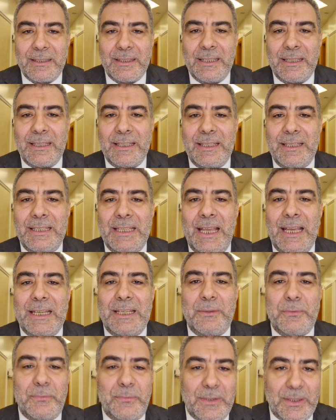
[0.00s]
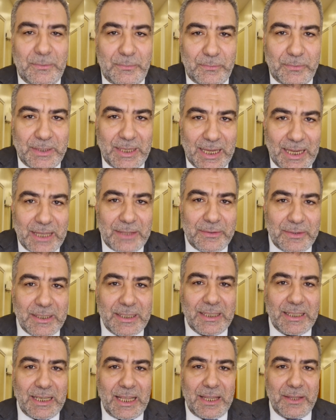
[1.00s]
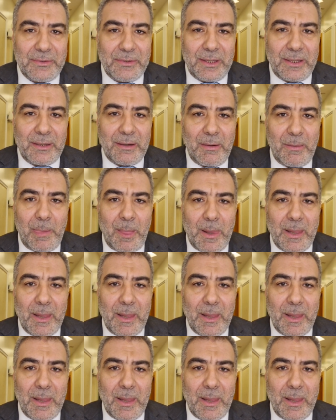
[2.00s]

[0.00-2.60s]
آه، يعني في في هذه اللحظة